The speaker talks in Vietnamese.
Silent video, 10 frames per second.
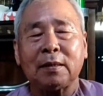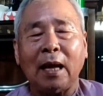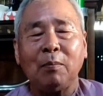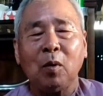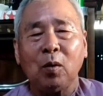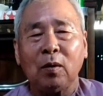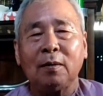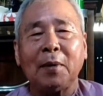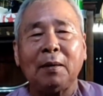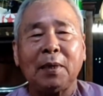cả
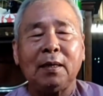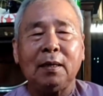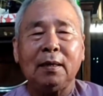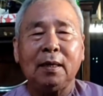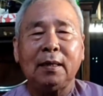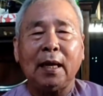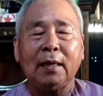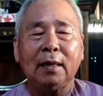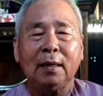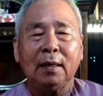muôn mà, người như vậy
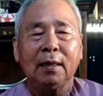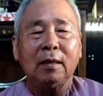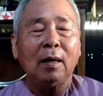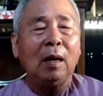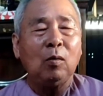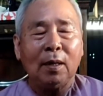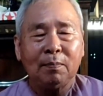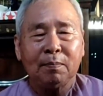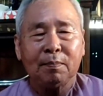thì nó lâu lắm